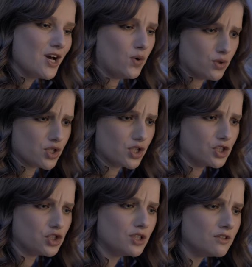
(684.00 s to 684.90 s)
Он
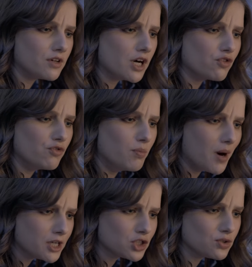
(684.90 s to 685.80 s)
заточил Варю в
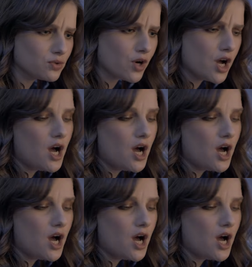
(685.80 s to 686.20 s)
башню,